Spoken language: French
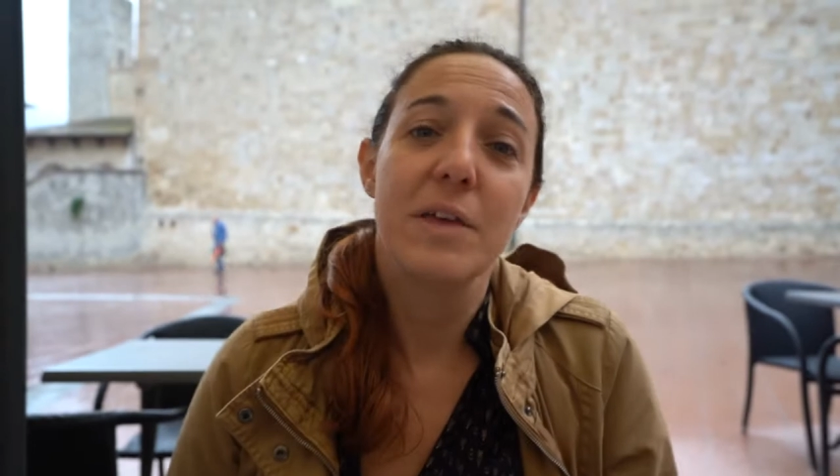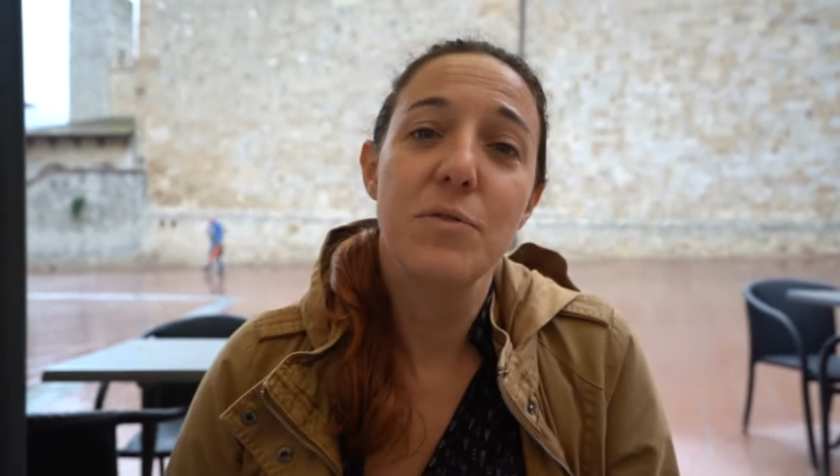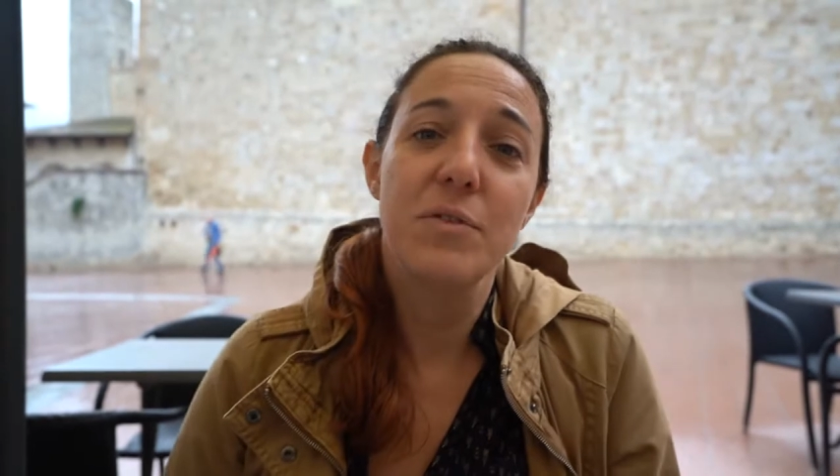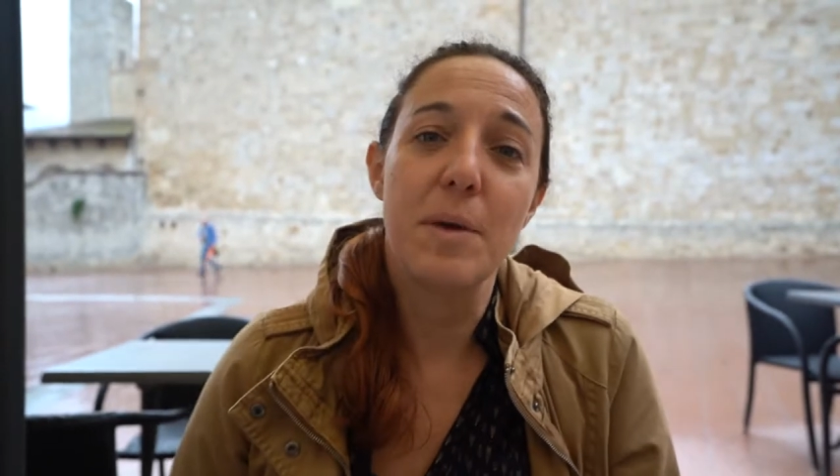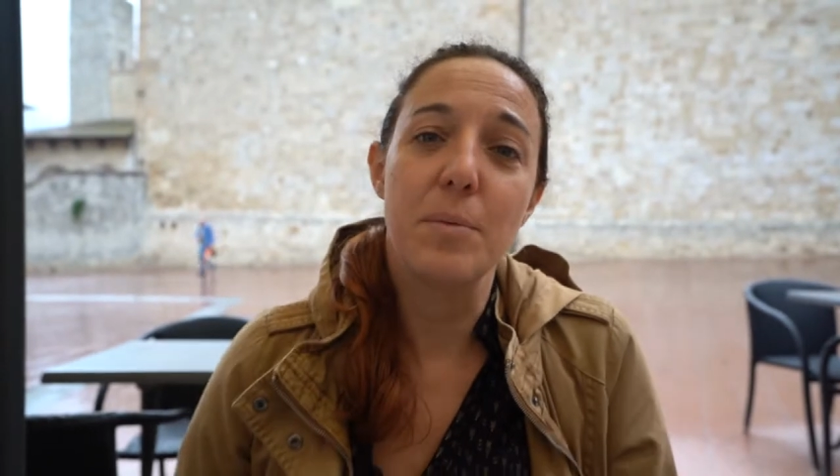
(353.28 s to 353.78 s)
est
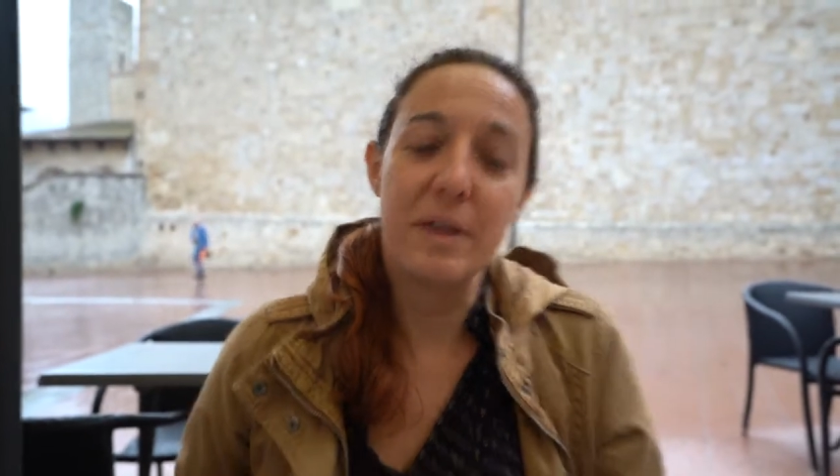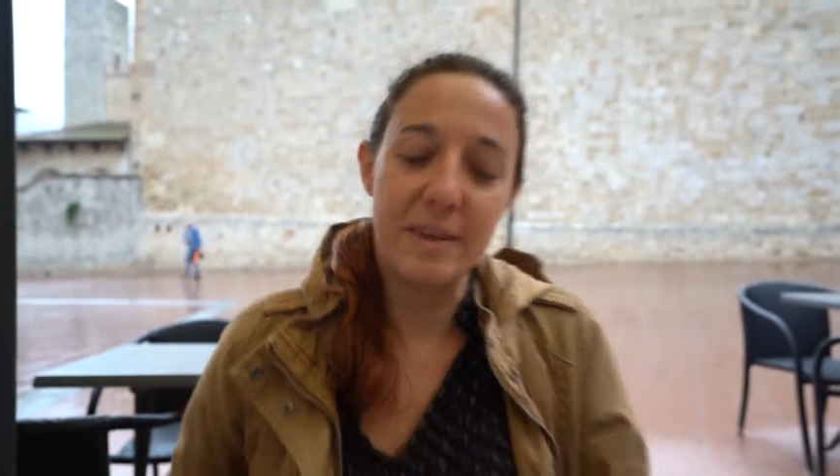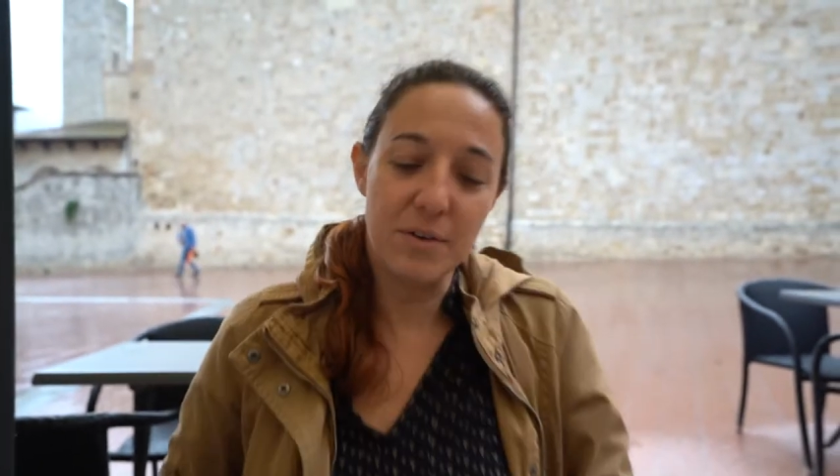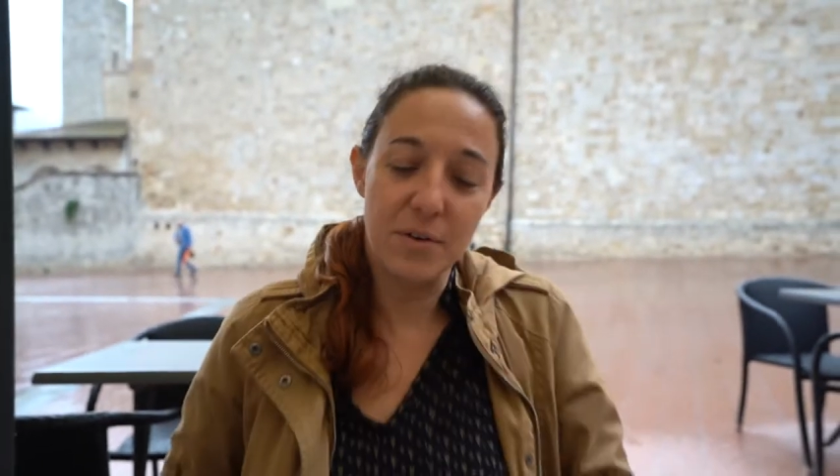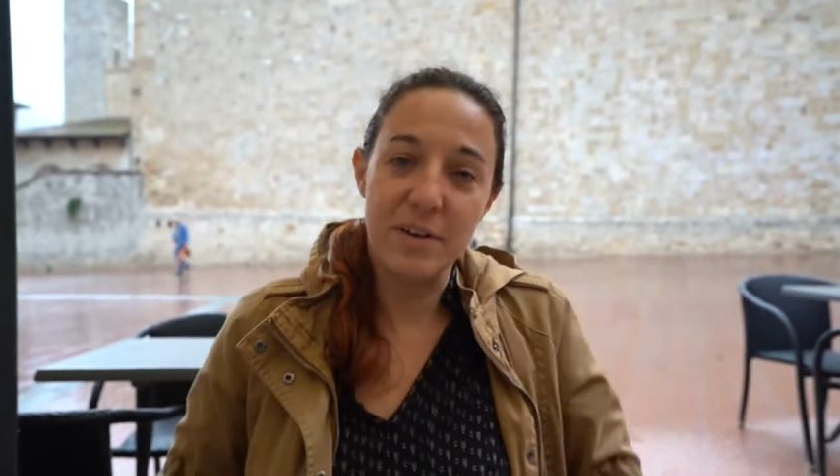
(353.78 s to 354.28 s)
venu
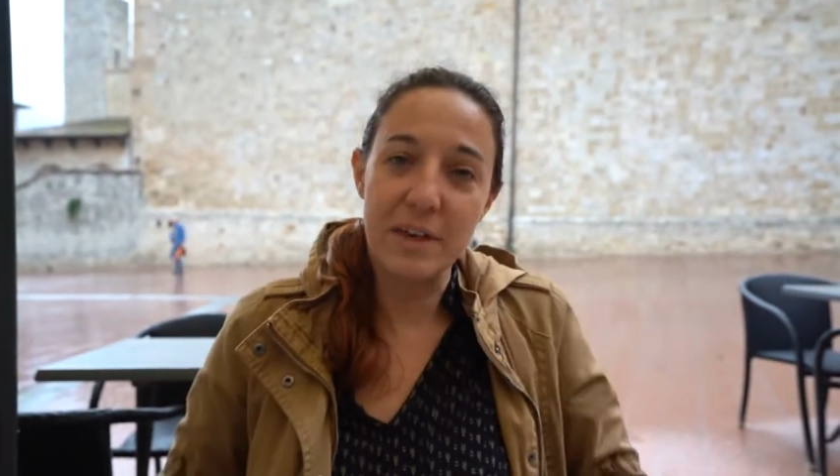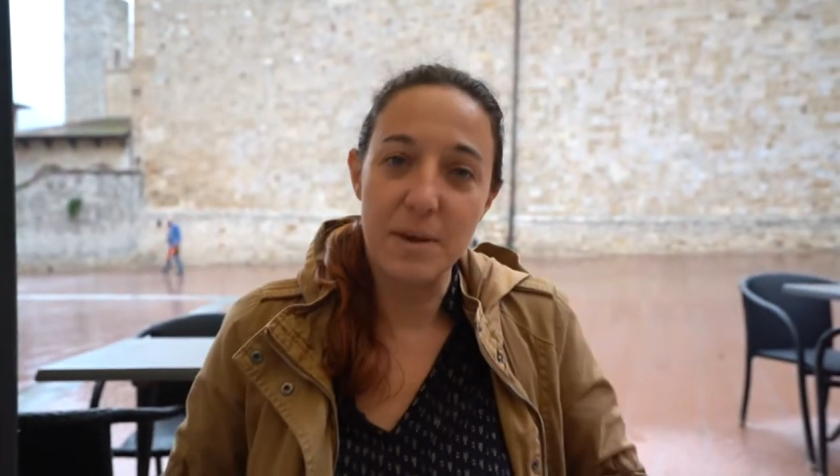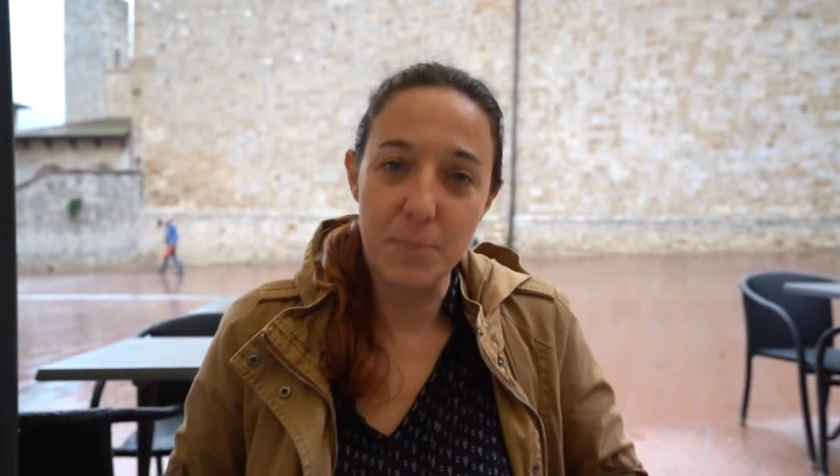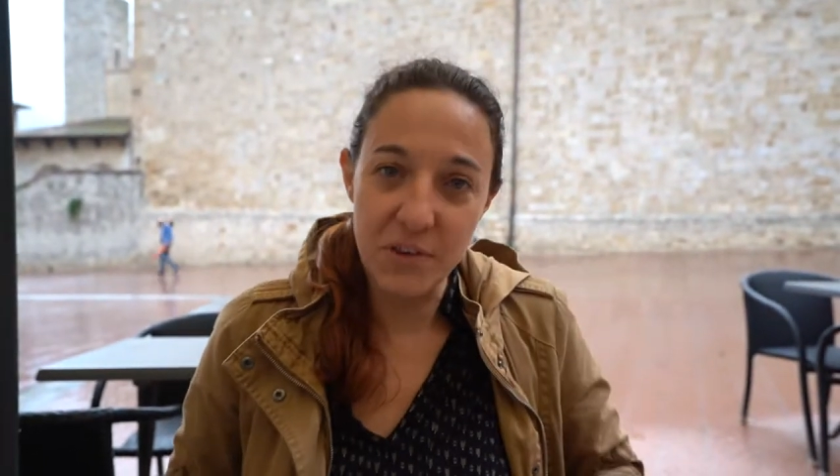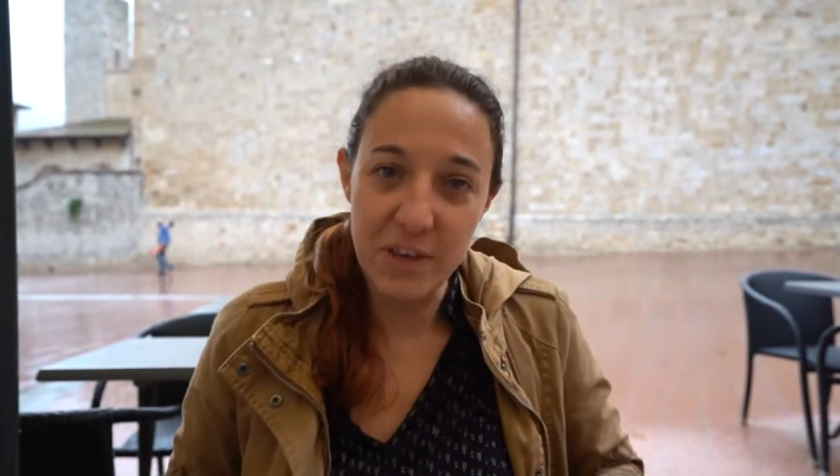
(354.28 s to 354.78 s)
s'abriter donc avec
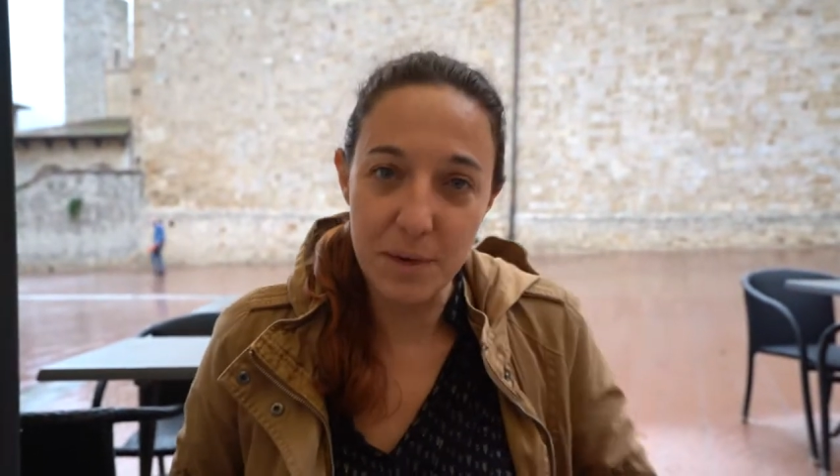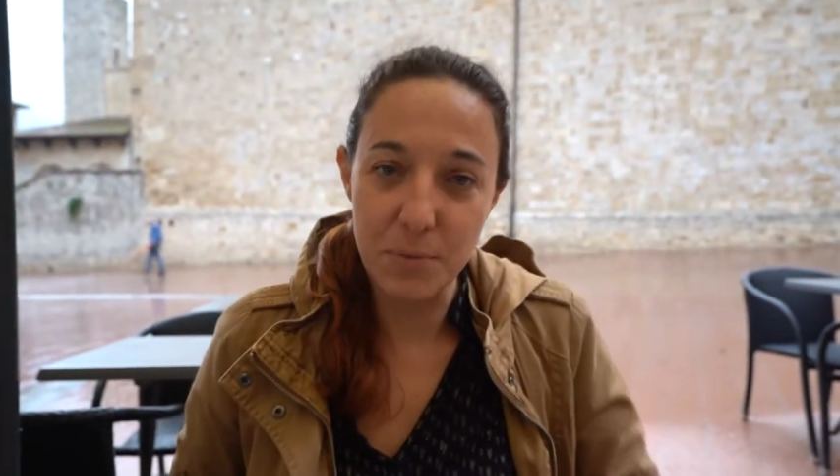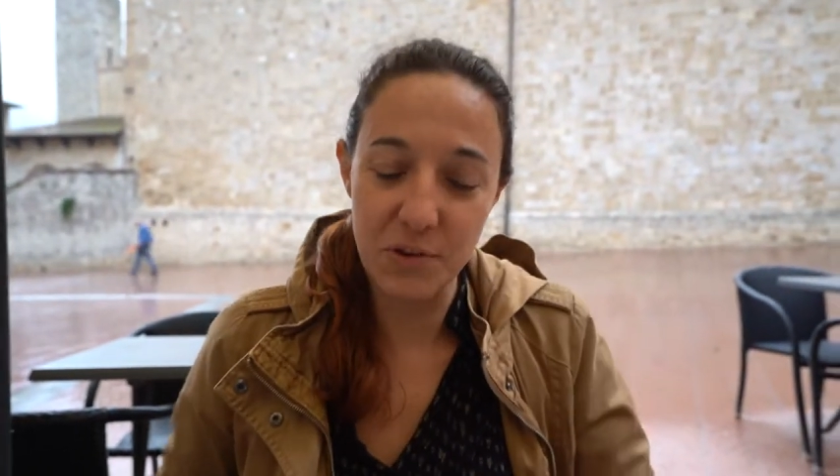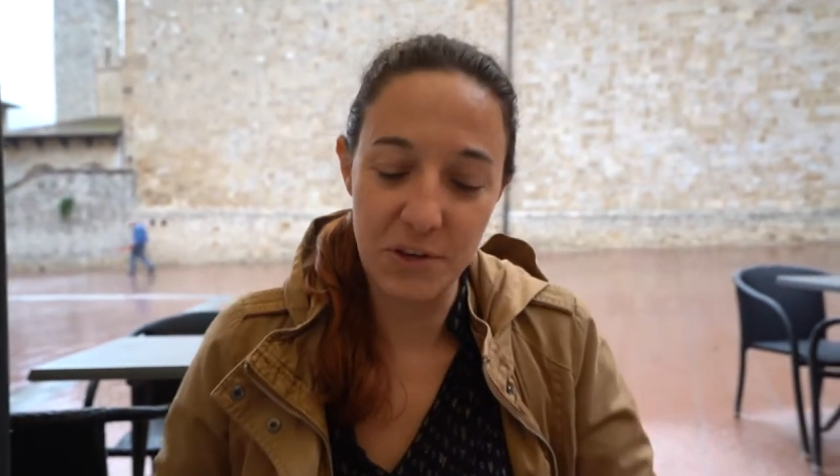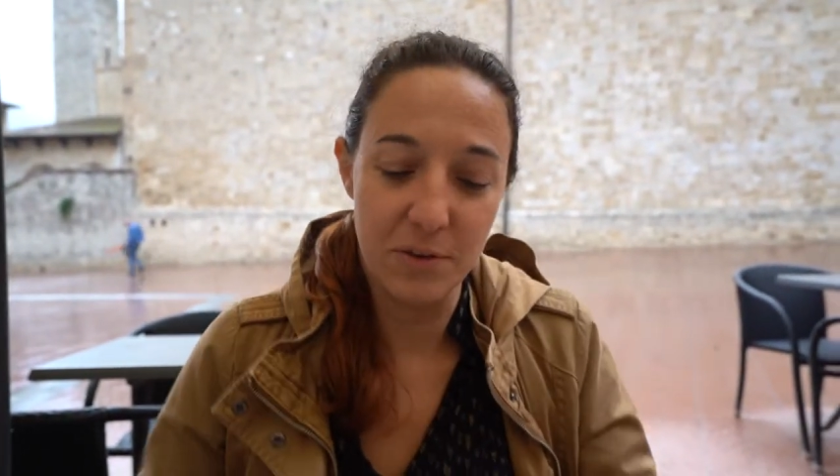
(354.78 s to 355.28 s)
un petit
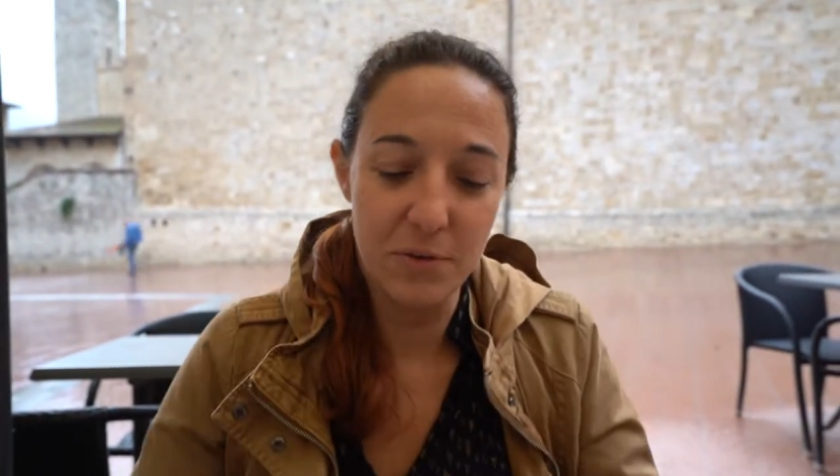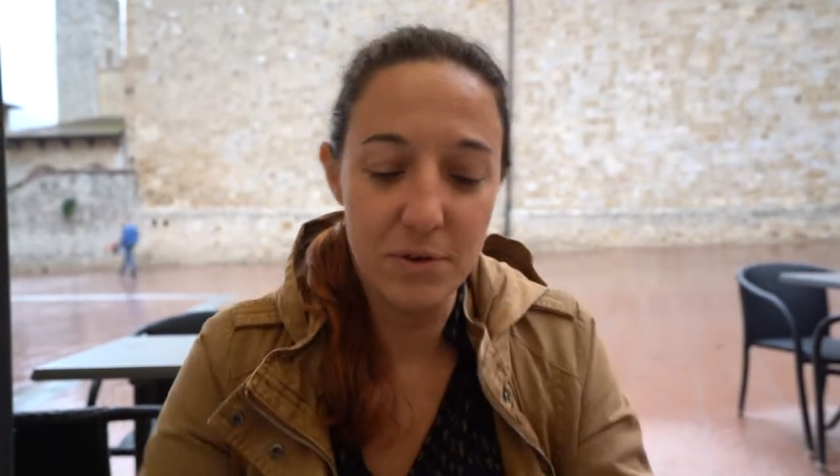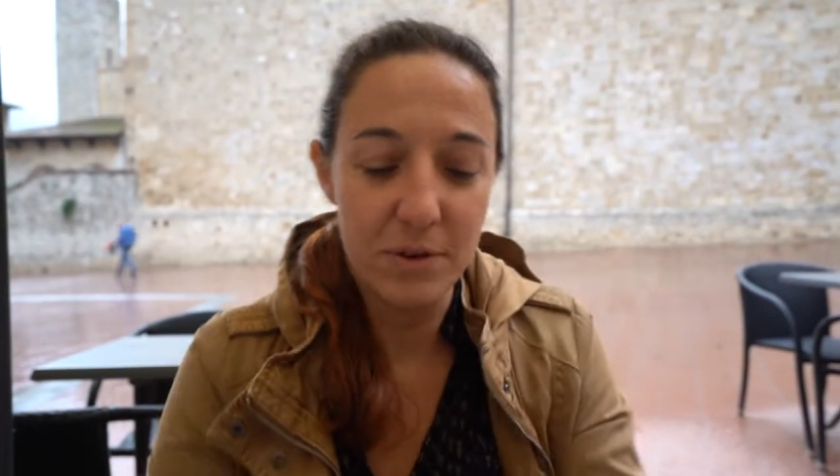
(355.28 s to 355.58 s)
cappuccino.